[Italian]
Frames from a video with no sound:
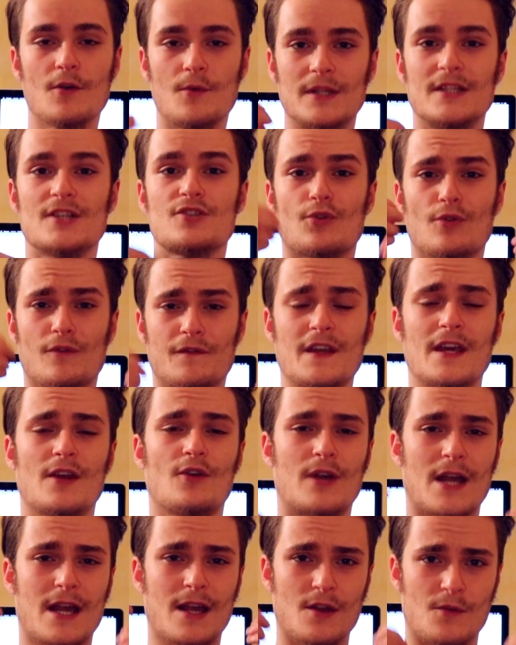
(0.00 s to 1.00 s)
Quindi sono
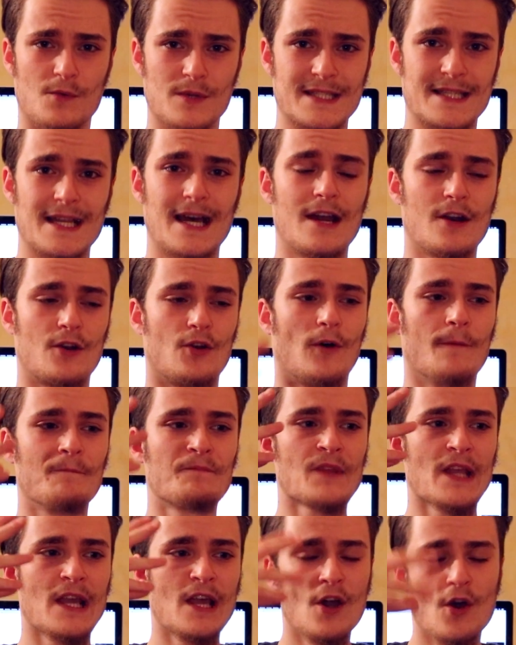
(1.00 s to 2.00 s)
fiero che anche quest'anno
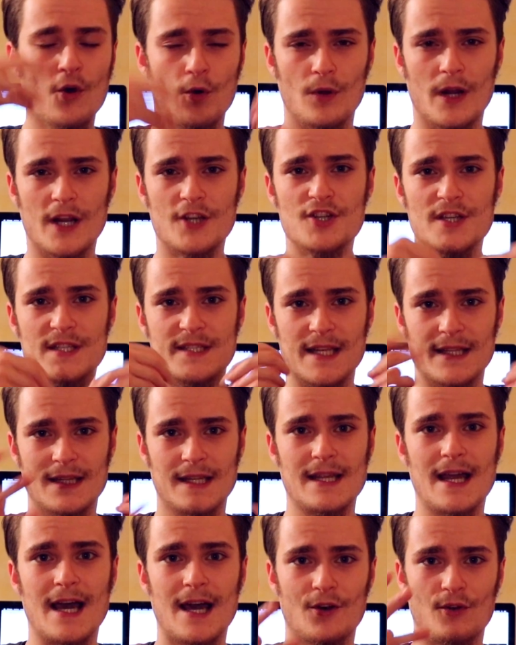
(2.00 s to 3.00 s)
un regista
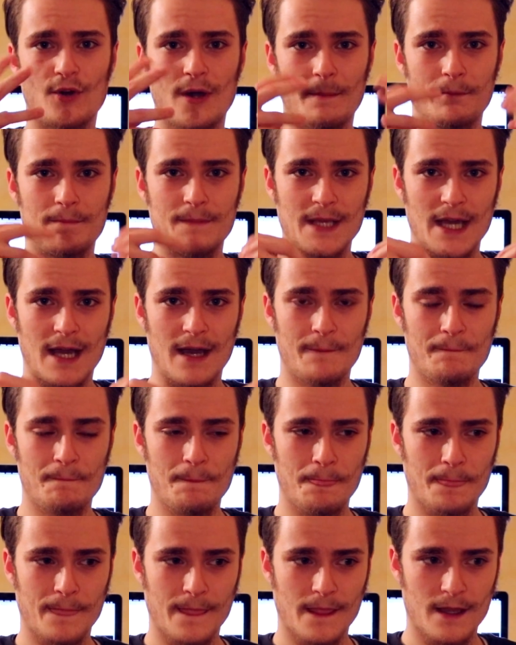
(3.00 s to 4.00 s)
italiano abbia
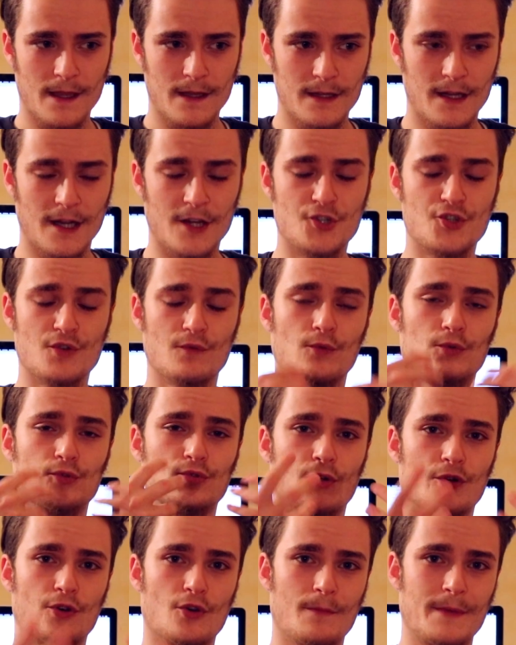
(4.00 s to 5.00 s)

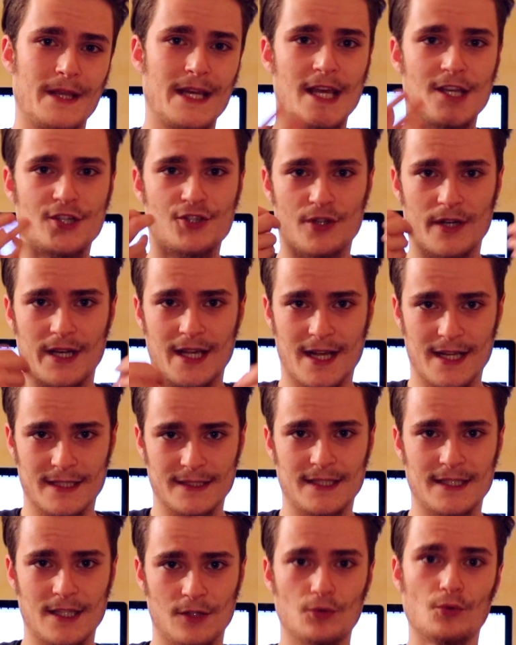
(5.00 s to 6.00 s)
ricevuto nomination e
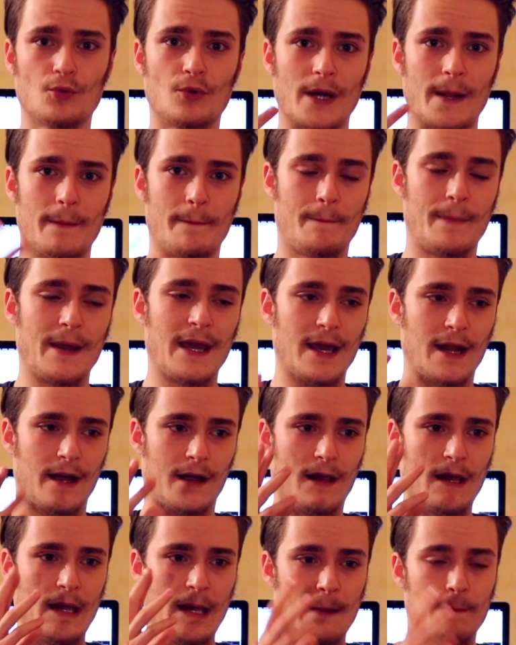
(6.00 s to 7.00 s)
candidature
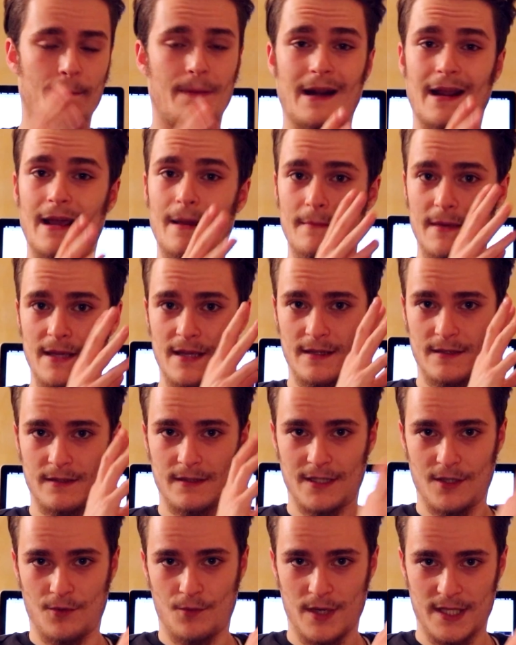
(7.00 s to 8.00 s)
per premi
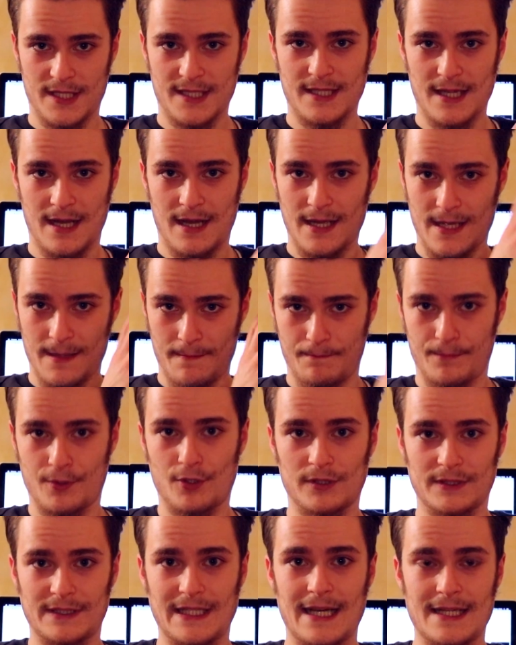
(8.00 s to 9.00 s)
di questa
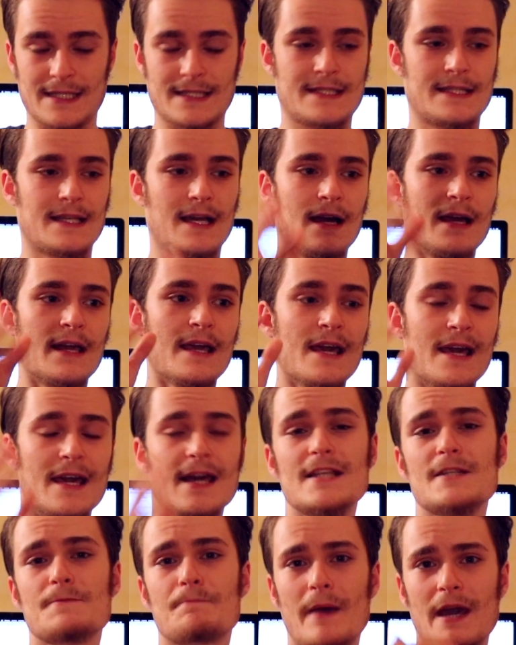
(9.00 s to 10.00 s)
importanza
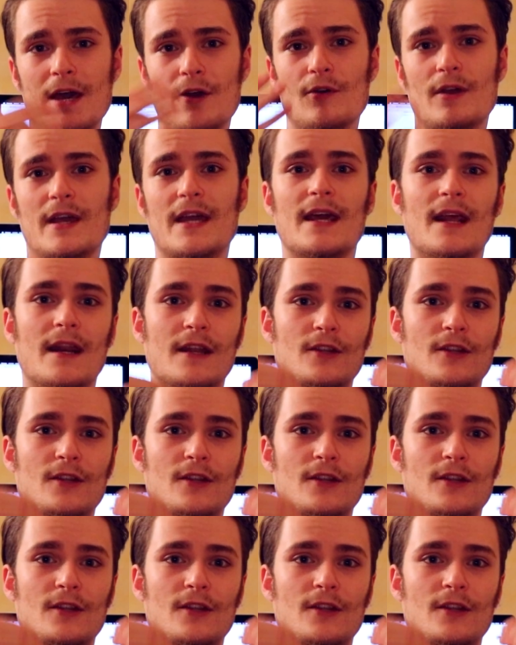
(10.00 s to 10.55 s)
e spero che